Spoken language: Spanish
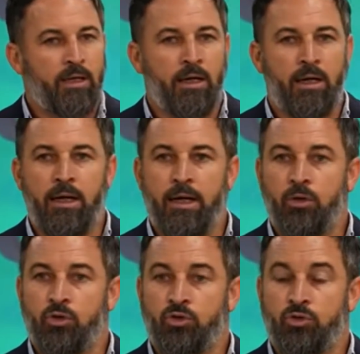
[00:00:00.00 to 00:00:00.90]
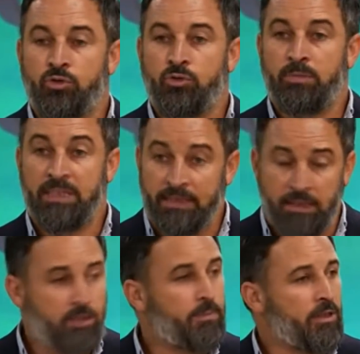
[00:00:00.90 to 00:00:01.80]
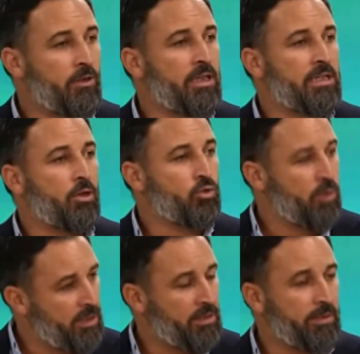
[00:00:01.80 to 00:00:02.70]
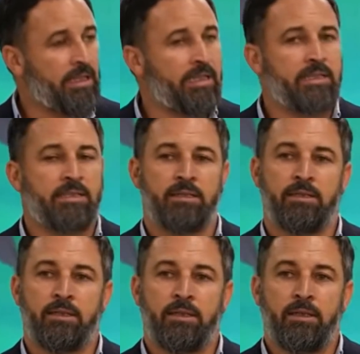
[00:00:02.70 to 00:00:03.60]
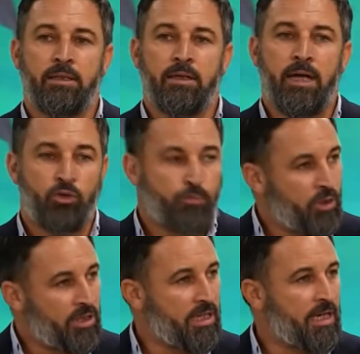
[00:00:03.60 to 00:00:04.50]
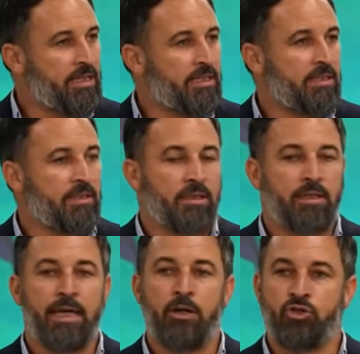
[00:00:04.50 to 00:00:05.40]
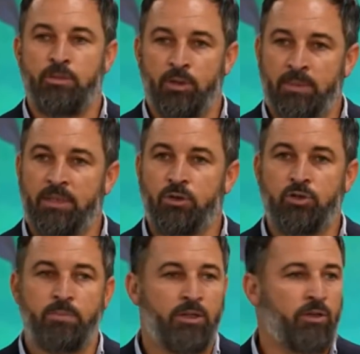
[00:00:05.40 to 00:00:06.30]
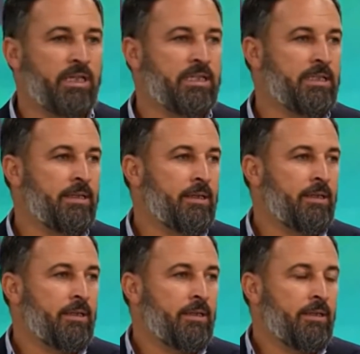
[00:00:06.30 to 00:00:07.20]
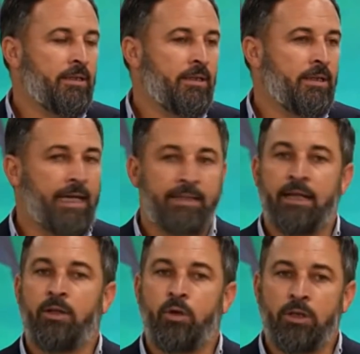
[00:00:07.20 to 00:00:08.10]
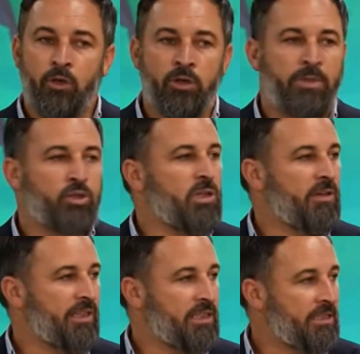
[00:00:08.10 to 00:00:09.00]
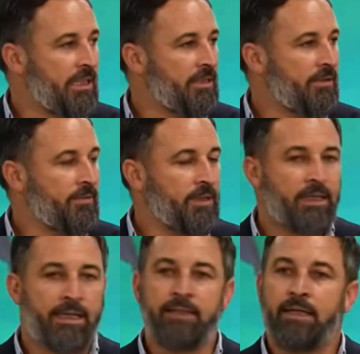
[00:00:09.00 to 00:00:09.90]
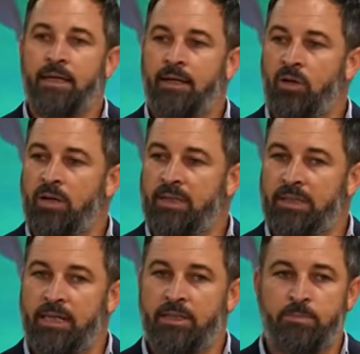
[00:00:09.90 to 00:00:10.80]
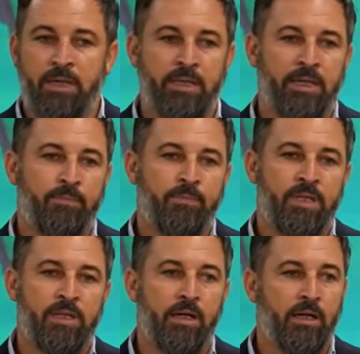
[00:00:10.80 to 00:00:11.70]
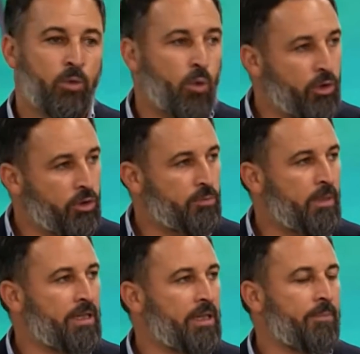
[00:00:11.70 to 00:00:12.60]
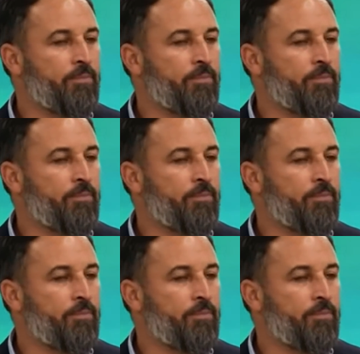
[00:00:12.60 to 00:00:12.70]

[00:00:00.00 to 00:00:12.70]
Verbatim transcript: a los militares españoles, a los guardias civiles, a los policías y a los diplomáticos españoles que han dado el do de pecho en Afganistán y que han dejado la bandera de España y el recuerdo de España